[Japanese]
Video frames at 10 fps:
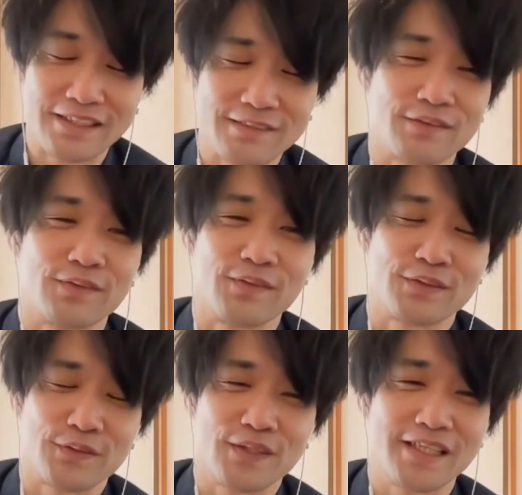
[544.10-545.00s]
その
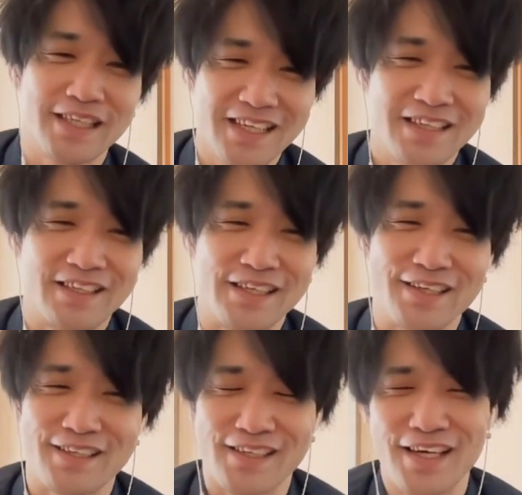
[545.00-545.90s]
習慣で、一
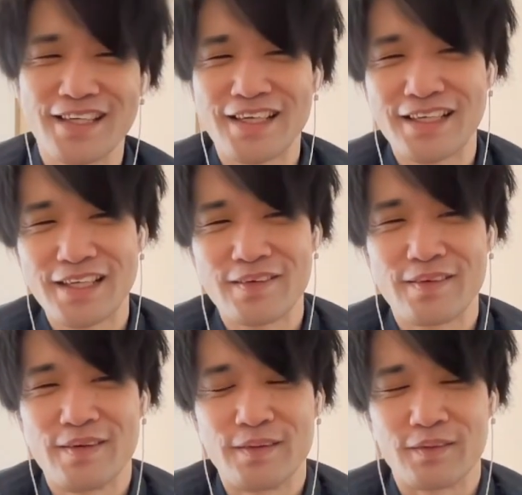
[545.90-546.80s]
回だけね
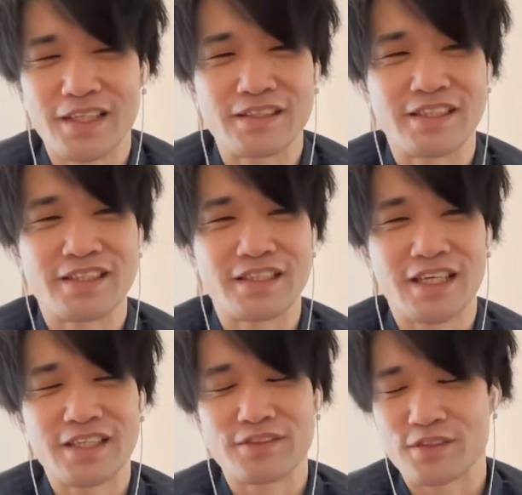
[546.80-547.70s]
とりあえず石
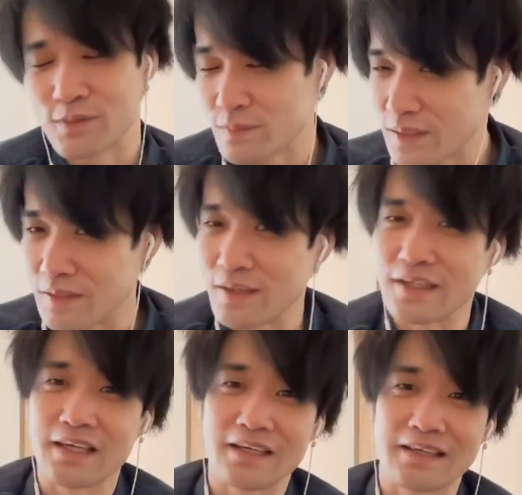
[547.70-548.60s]
回収しとくかぐらい
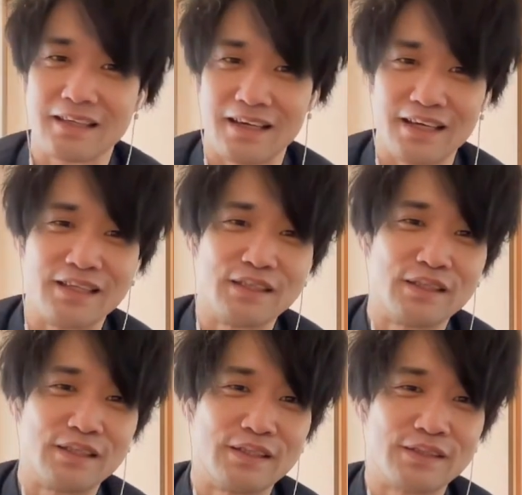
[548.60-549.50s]
ではい
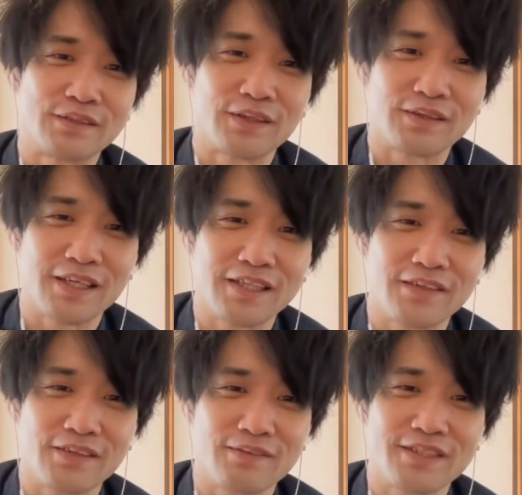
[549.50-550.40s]
それぐらい
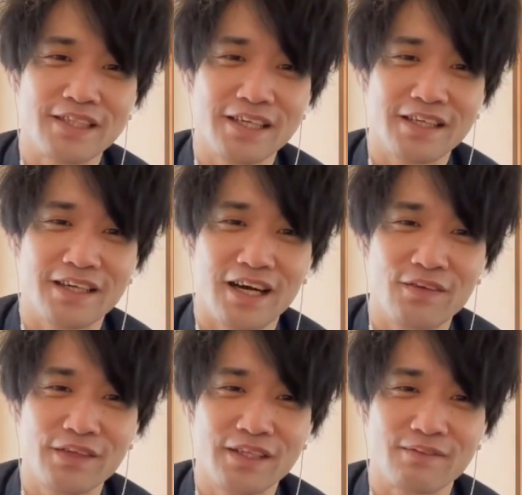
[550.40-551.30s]
の気持ちでね
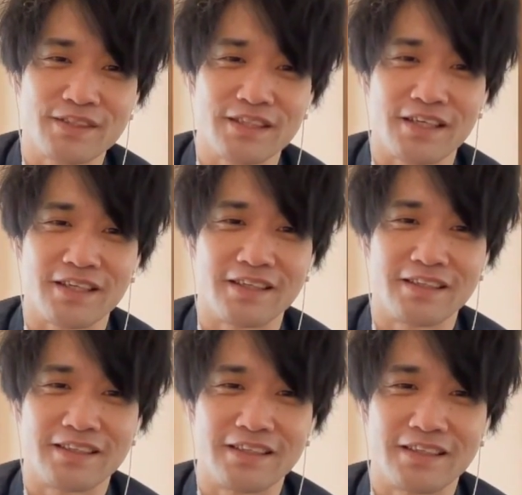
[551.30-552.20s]
軽い気持ちで
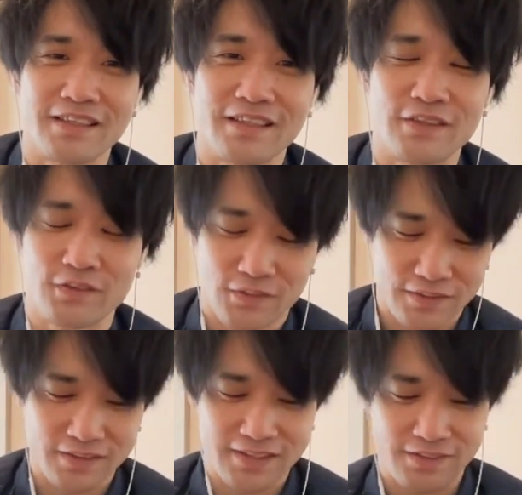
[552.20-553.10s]
望ん
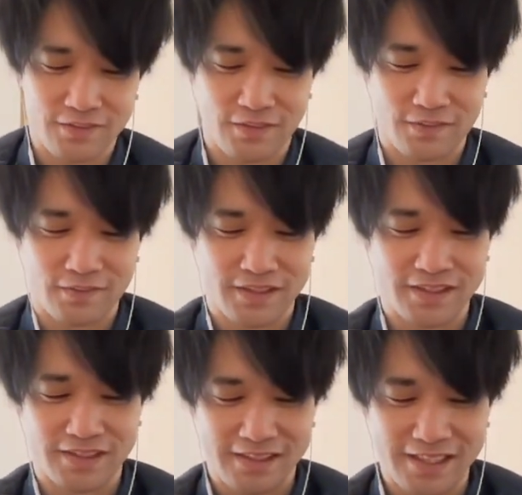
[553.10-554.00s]
でくださると嬉しい
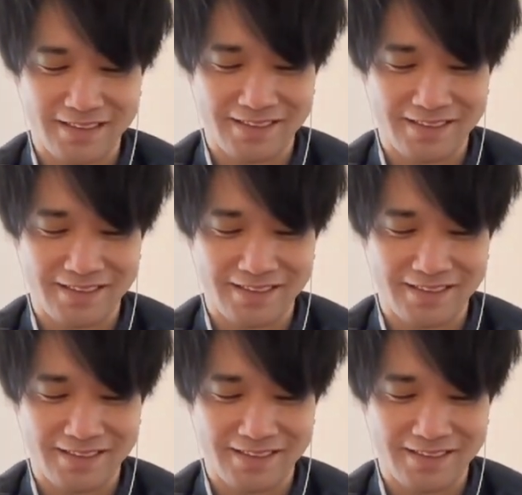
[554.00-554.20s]
ですね